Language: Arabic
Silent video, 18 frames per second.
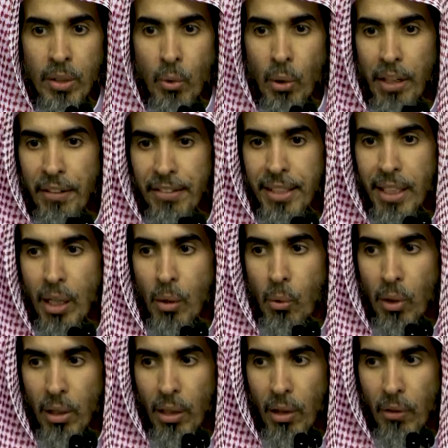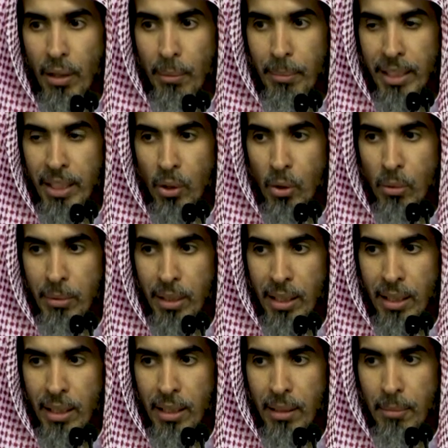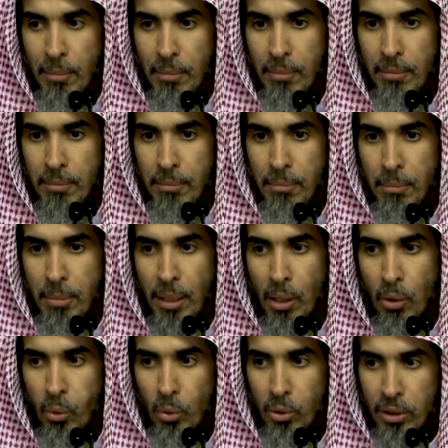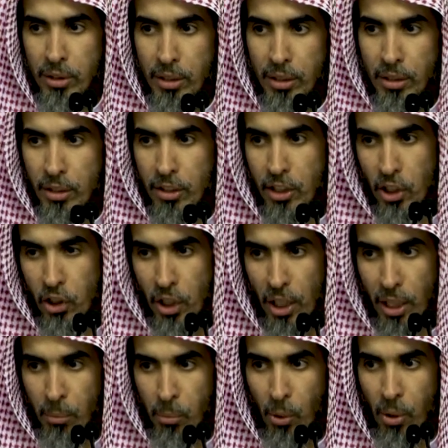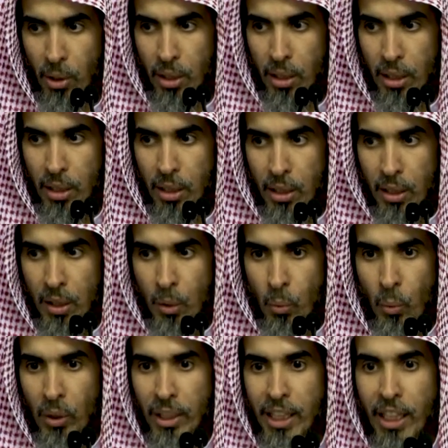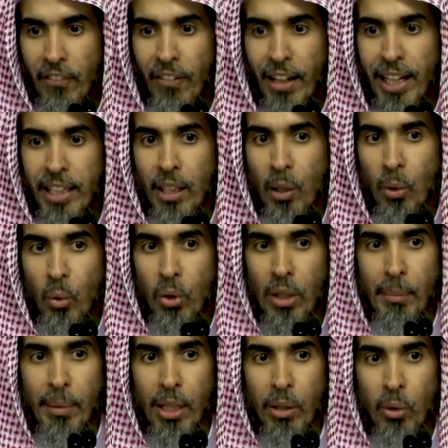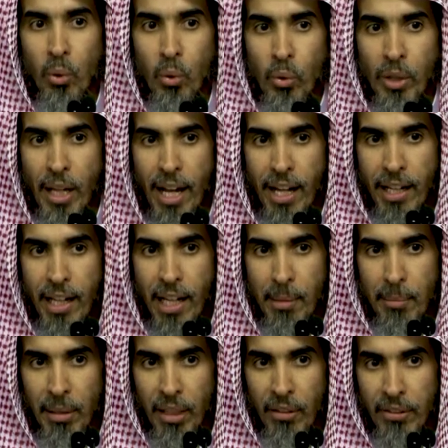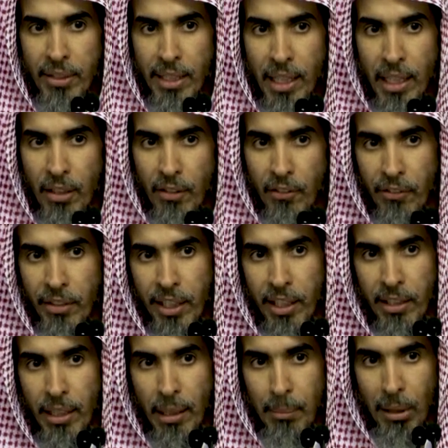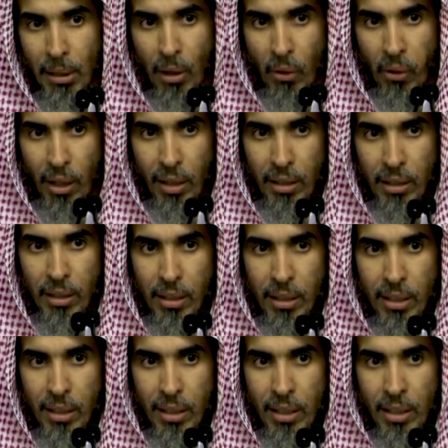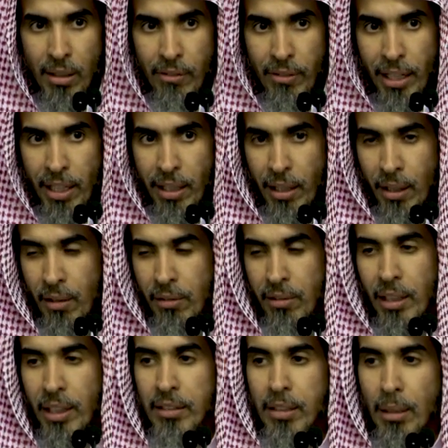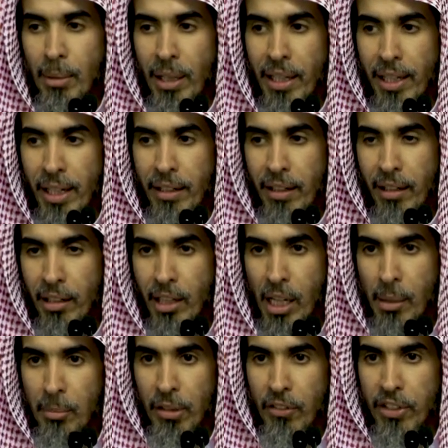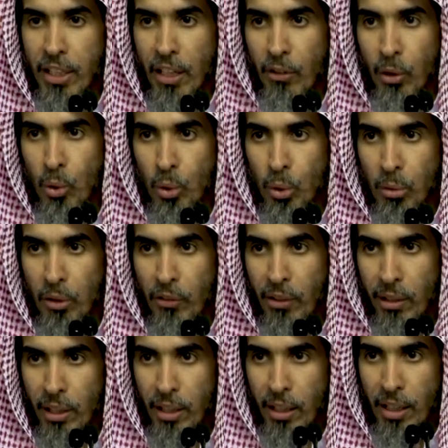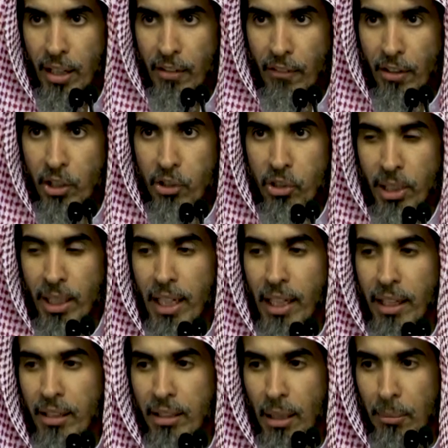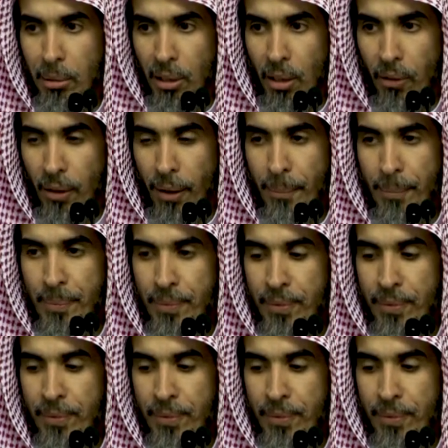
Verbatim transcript: والإفتاء والقضاء بينهما بعض التشابه ولذا فإن العلماء يذكرون أحكام الإفتاء في كتاب القضاء فإذا أردت أن تبحث عن أحكام الإفتاء في كتب الفقه فارجع إلى كتاب القضاء